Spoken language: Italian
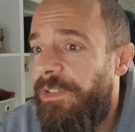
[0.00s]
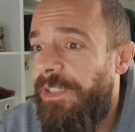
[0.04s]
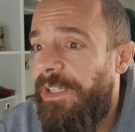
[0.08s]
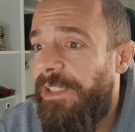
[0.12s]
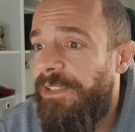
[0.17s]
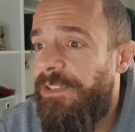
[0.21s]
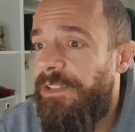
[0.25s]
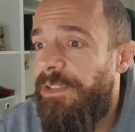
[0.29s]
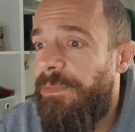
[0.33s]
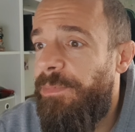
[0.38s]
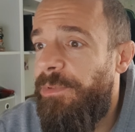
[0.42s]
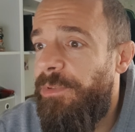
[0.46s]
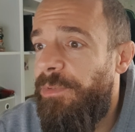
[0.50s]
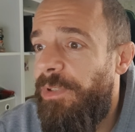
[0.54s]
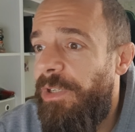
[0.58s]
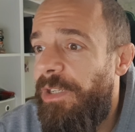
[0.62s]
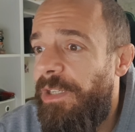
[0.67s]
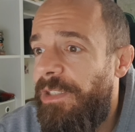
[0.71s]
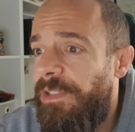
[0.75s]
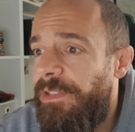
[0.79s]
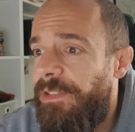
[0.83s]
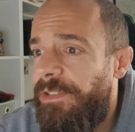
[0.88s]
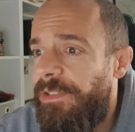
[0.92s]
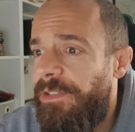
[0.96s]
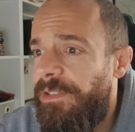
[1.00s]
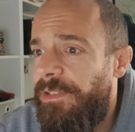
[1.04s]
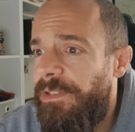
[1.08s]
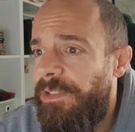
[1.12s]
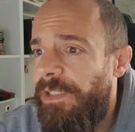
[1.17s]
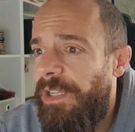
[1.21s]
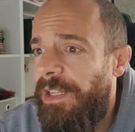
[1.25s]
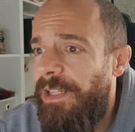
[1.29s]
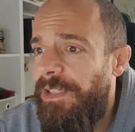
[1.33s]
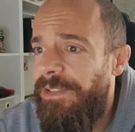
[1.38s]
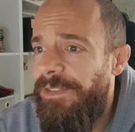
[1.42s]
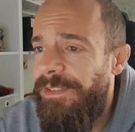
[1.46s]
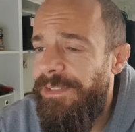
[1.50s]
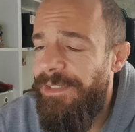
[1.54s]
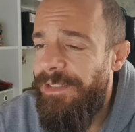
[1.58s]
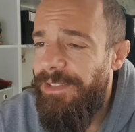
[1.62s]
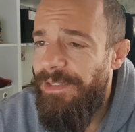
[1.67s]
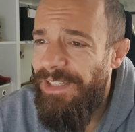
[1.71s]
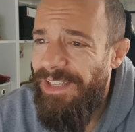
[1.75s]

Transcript: tasse più alze, alze,